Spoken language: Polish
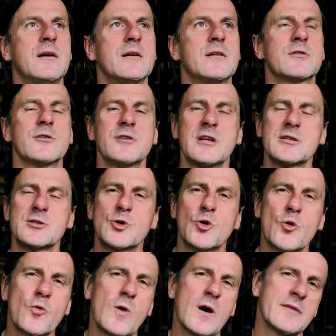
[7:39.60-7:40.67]
To nie jest
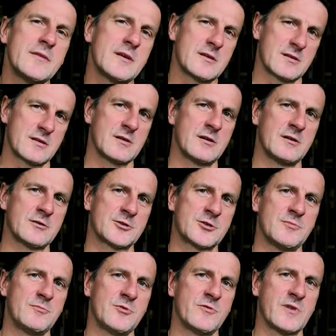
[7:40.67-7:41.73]
dokładnie to, o czym
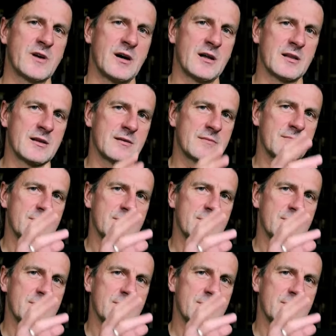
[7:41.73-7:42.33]
mówię, ale